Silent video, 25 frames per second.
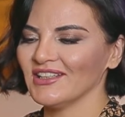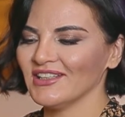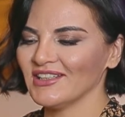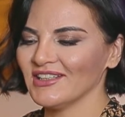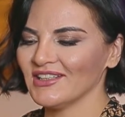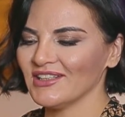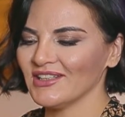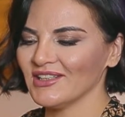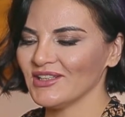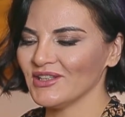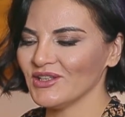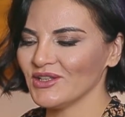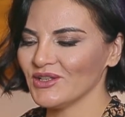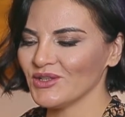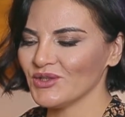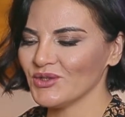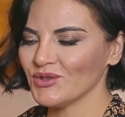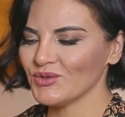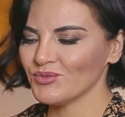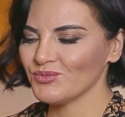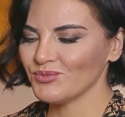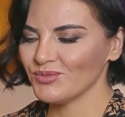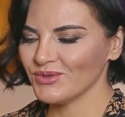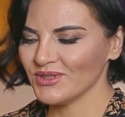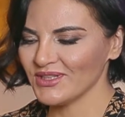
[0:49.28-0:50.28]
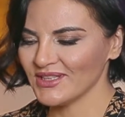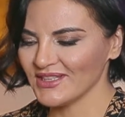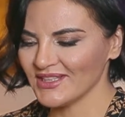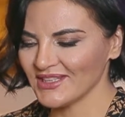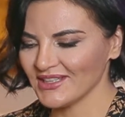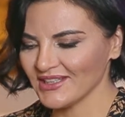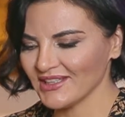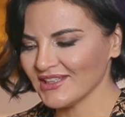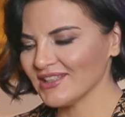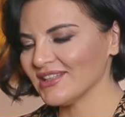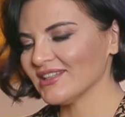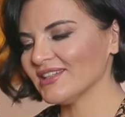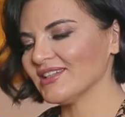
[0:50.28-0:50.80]
e,
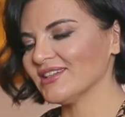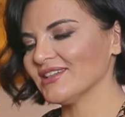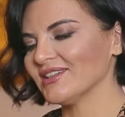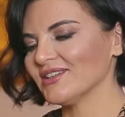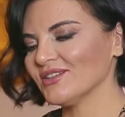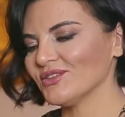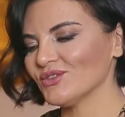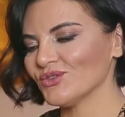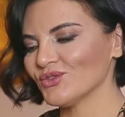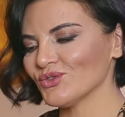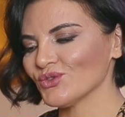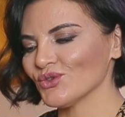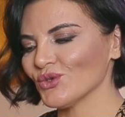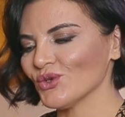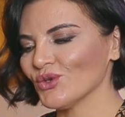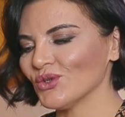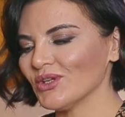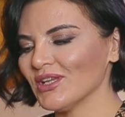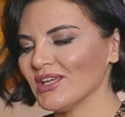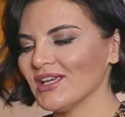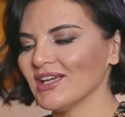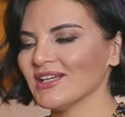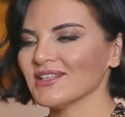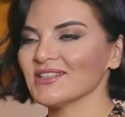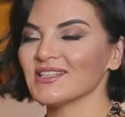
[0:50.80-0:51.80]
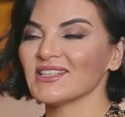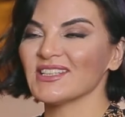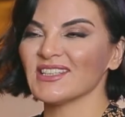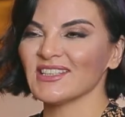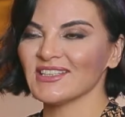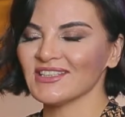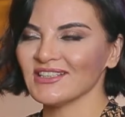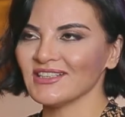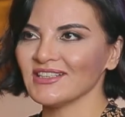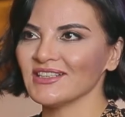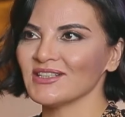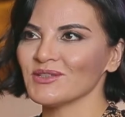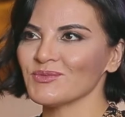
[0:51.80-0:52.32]
bizi zorlayan,
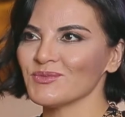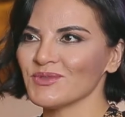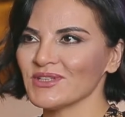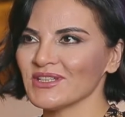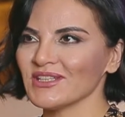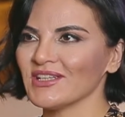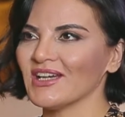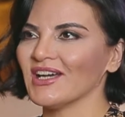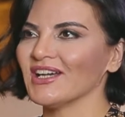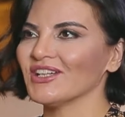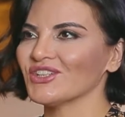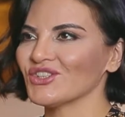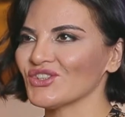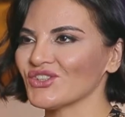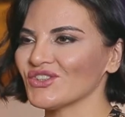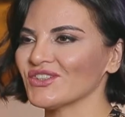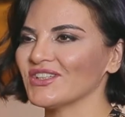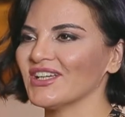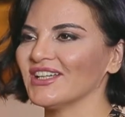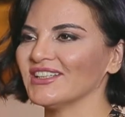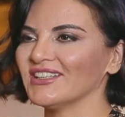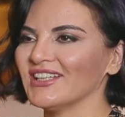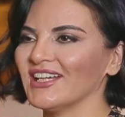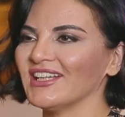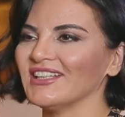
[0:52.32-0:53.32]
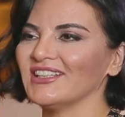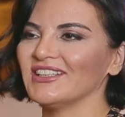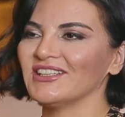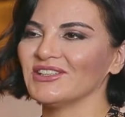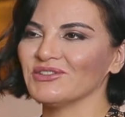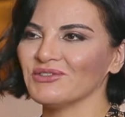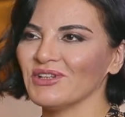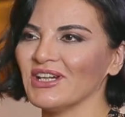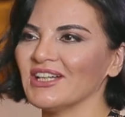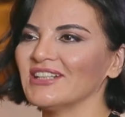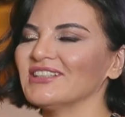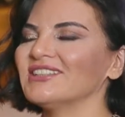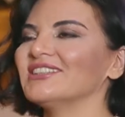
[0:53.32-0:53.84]
sınırlarımızı aştıran
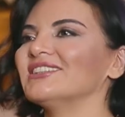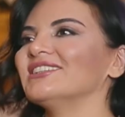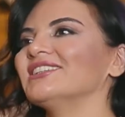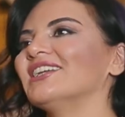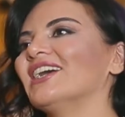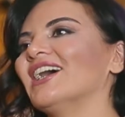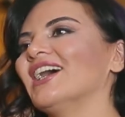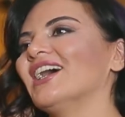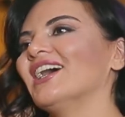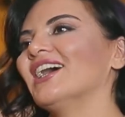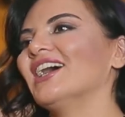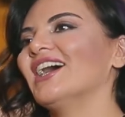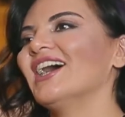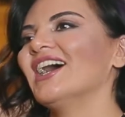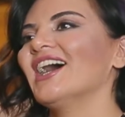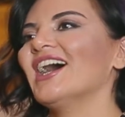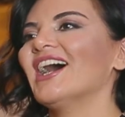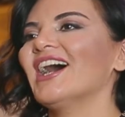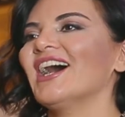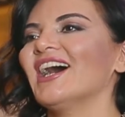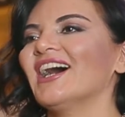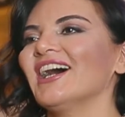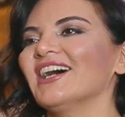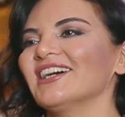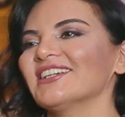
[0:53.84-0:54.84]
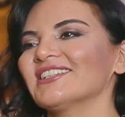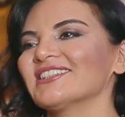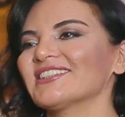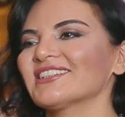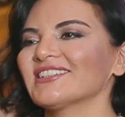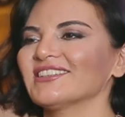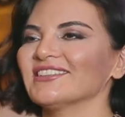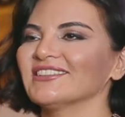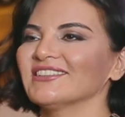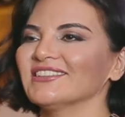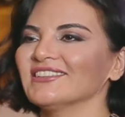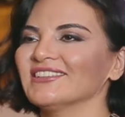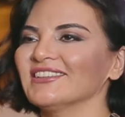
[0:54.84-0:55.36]
halleri vardır ya
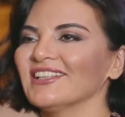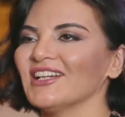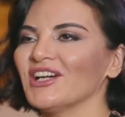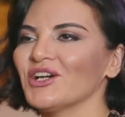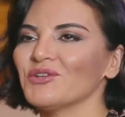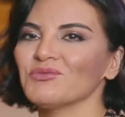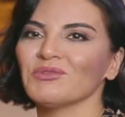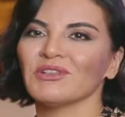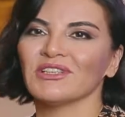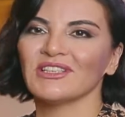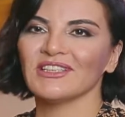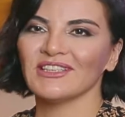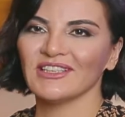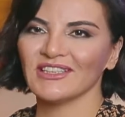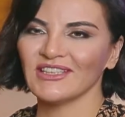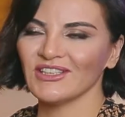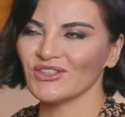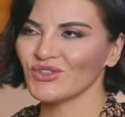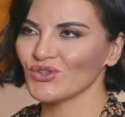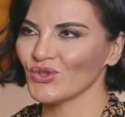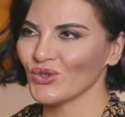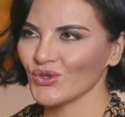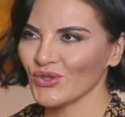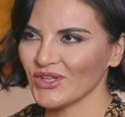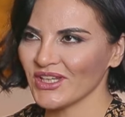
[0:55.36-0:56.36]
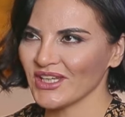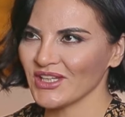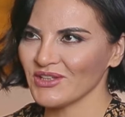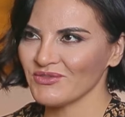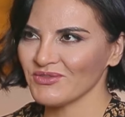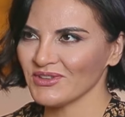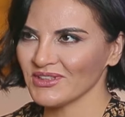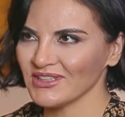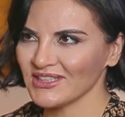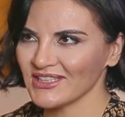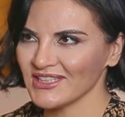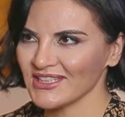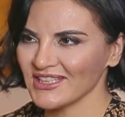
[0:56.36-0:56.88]
aşkın. Ama yine de çok
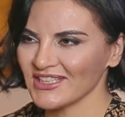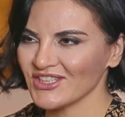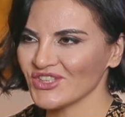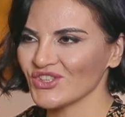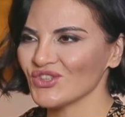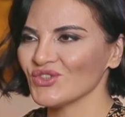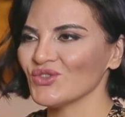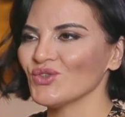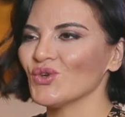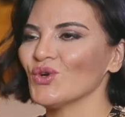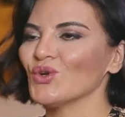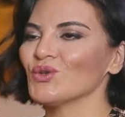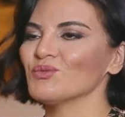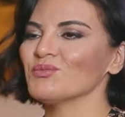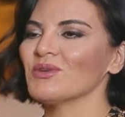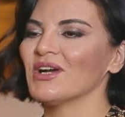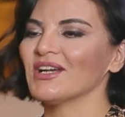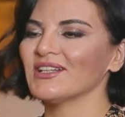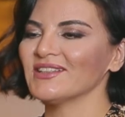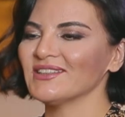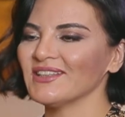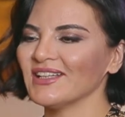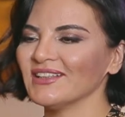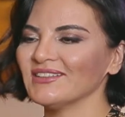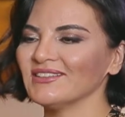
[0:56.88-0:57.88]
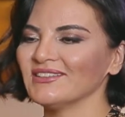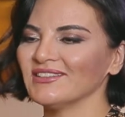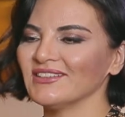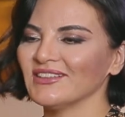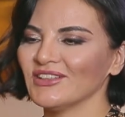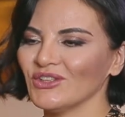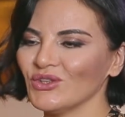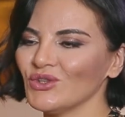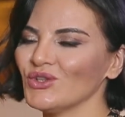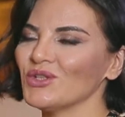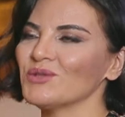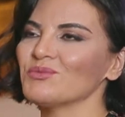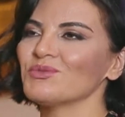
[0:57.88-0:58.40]
keyif alırız içinde olmaktan.
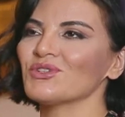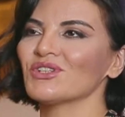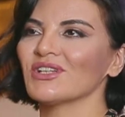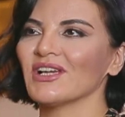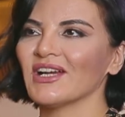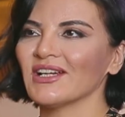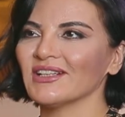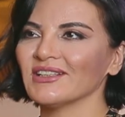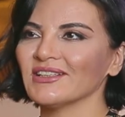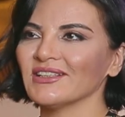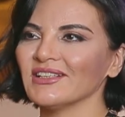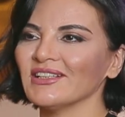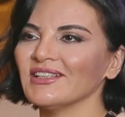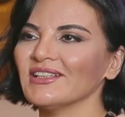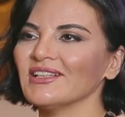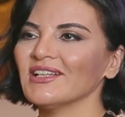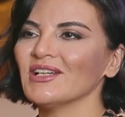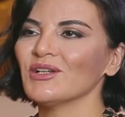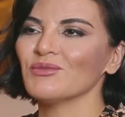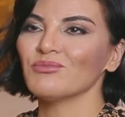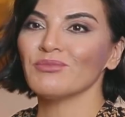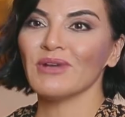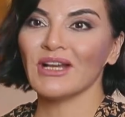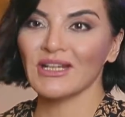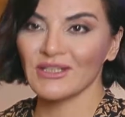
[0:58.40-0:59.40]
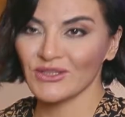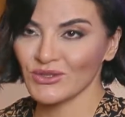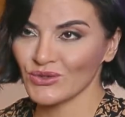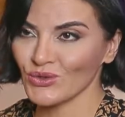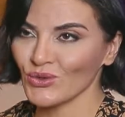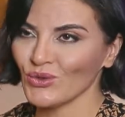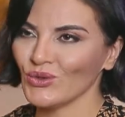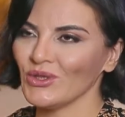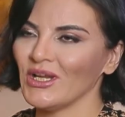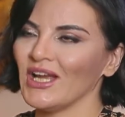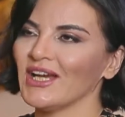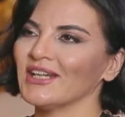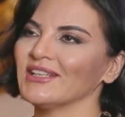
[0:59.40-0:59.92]
Öyle bir şarkı. Ben
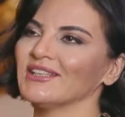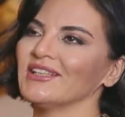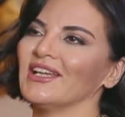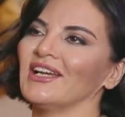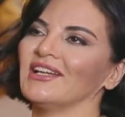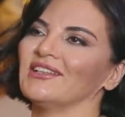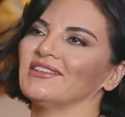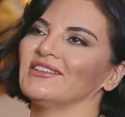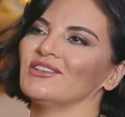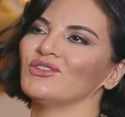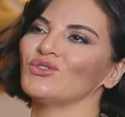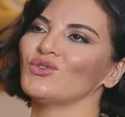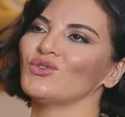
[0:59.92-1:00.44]
söylerken de